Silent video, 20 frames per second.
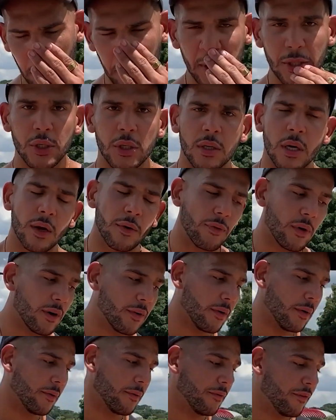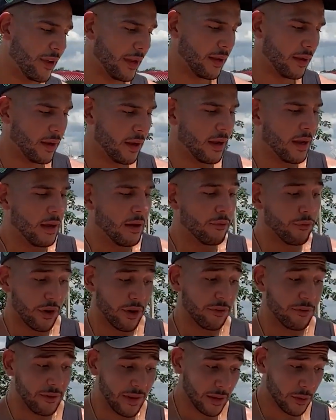praticando, for ver, for
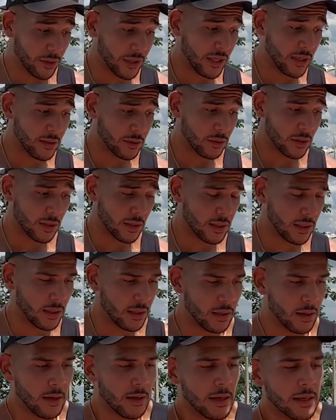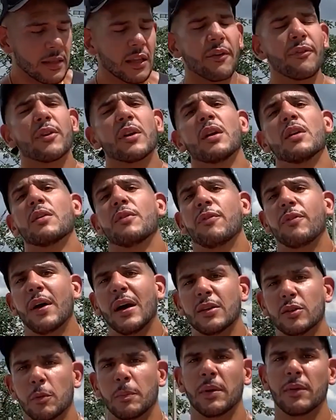vendo que isso daqui tá ficando
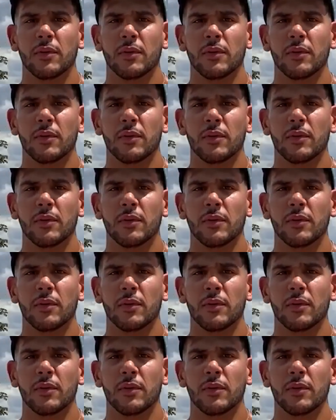fácil para